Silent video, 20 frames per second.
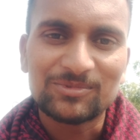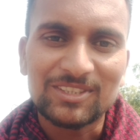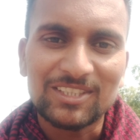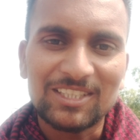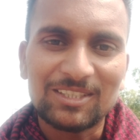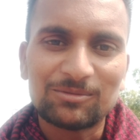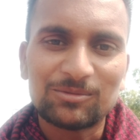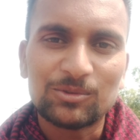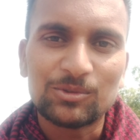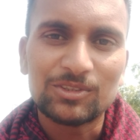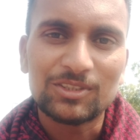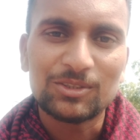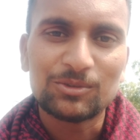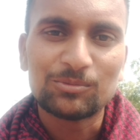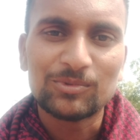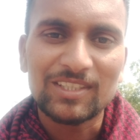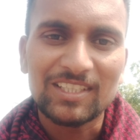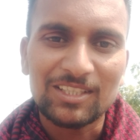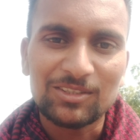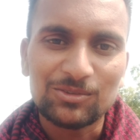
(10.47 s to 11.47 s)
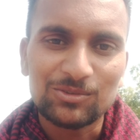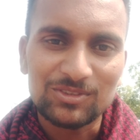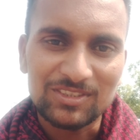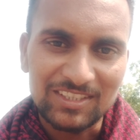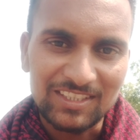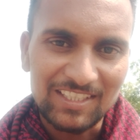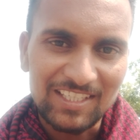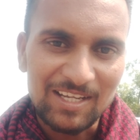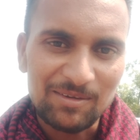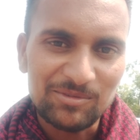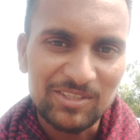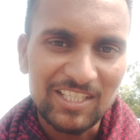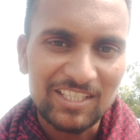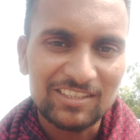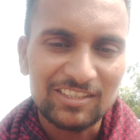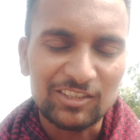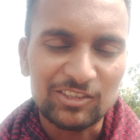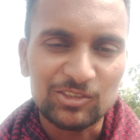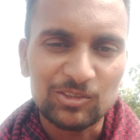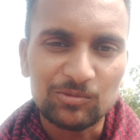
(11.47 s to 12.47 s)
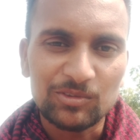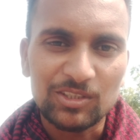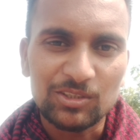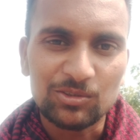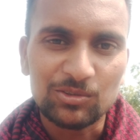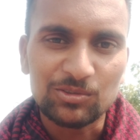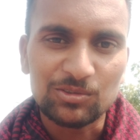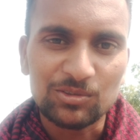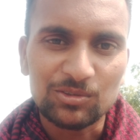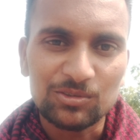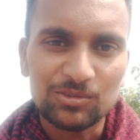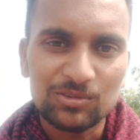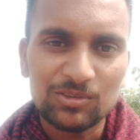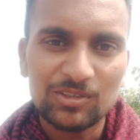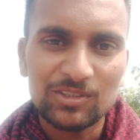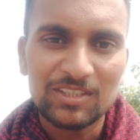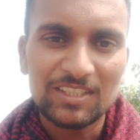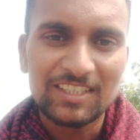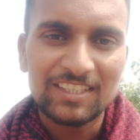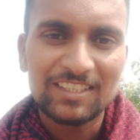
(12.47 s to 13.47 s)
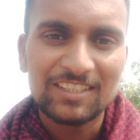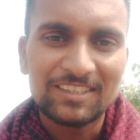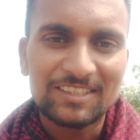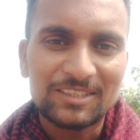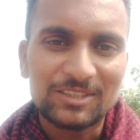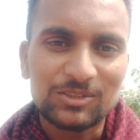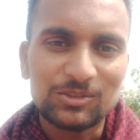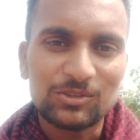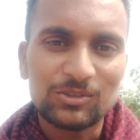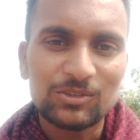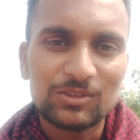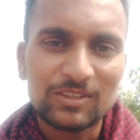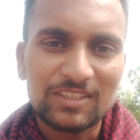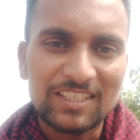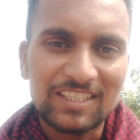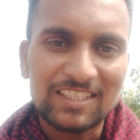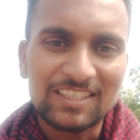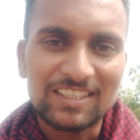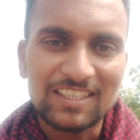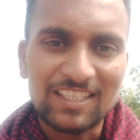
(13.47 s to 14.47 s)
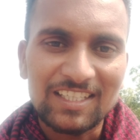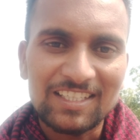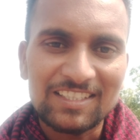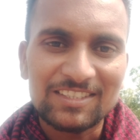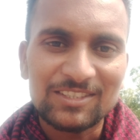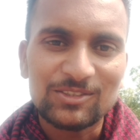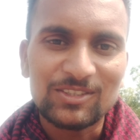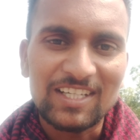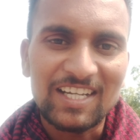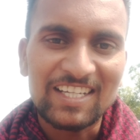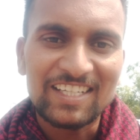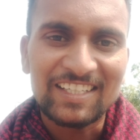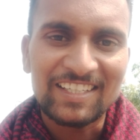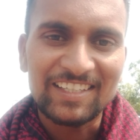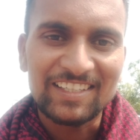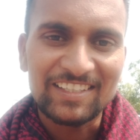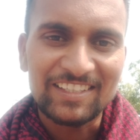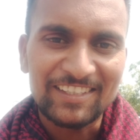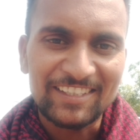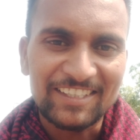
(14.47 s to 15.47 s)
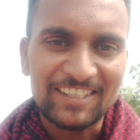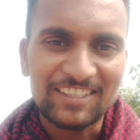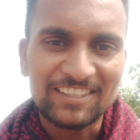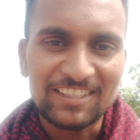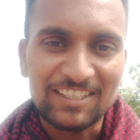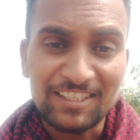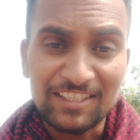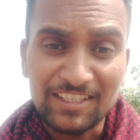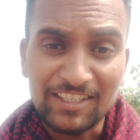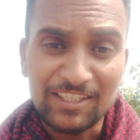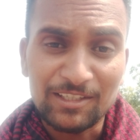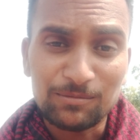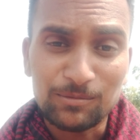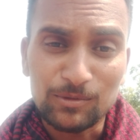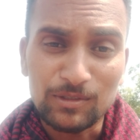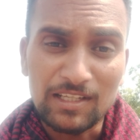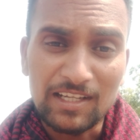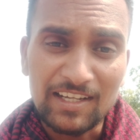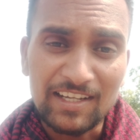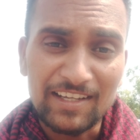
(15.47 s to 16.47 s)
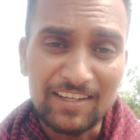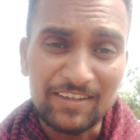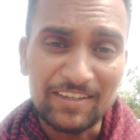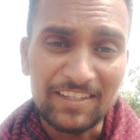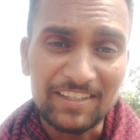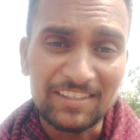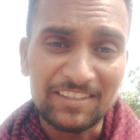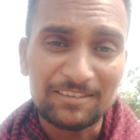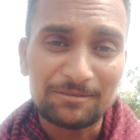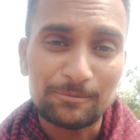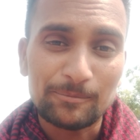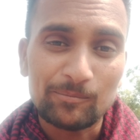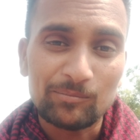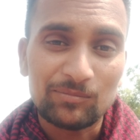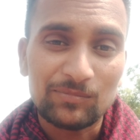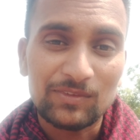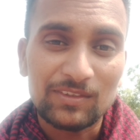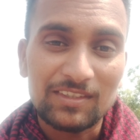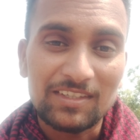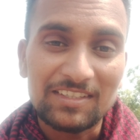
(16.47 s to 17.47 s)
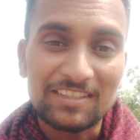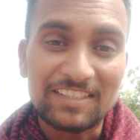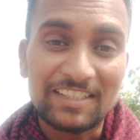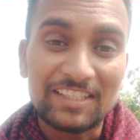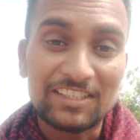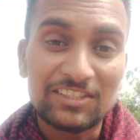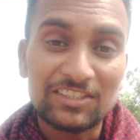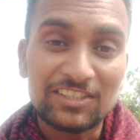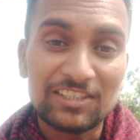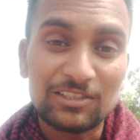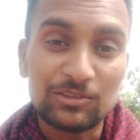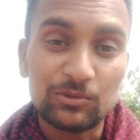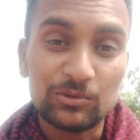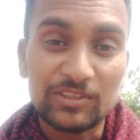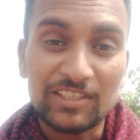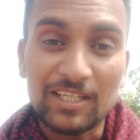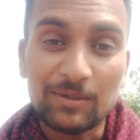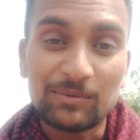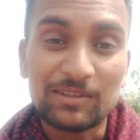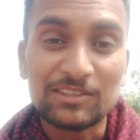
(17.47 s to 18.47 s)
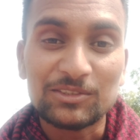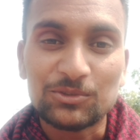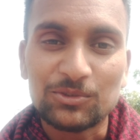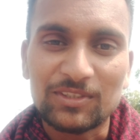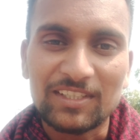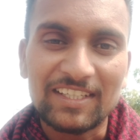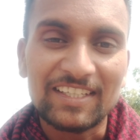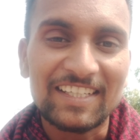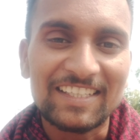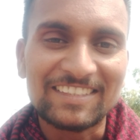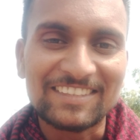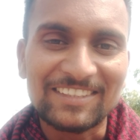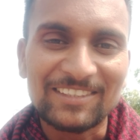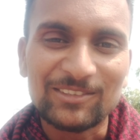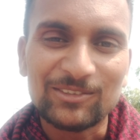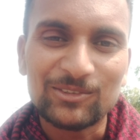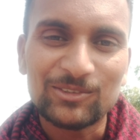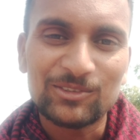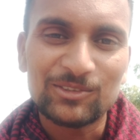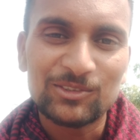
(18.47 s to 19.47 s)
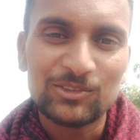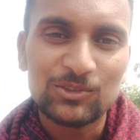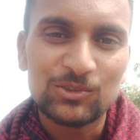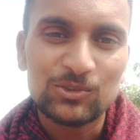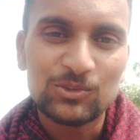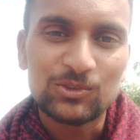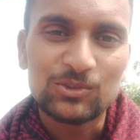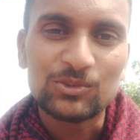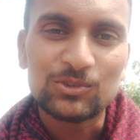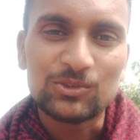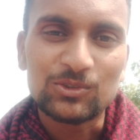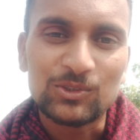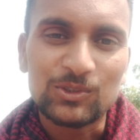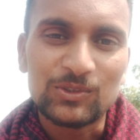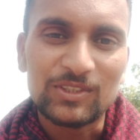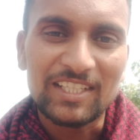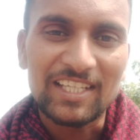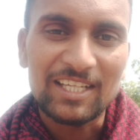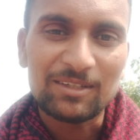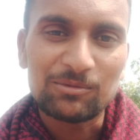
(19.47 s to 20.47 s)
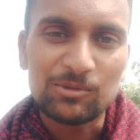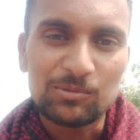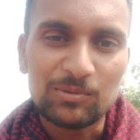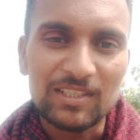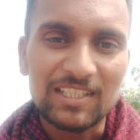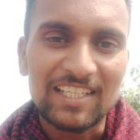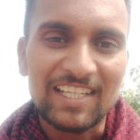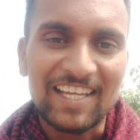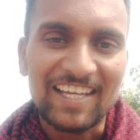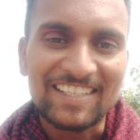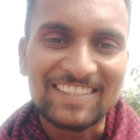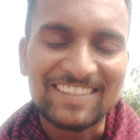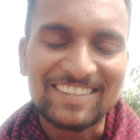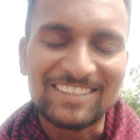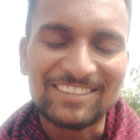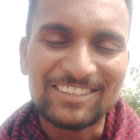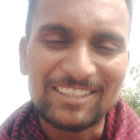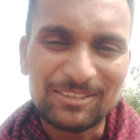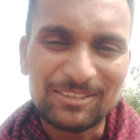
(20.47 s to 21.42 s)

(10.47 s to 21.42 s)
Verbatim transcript: मतलब बहुत ही उम्र का दोस्त है आप देख सकते हो मेरे दोस्त को तो किस तरह से वो गाने गा रहा है किस तरह से एयरफोन लगाया है डिजिटल दुनिया बन चुका है आजकल वो तो उन्हें यार मोबाइल लिया है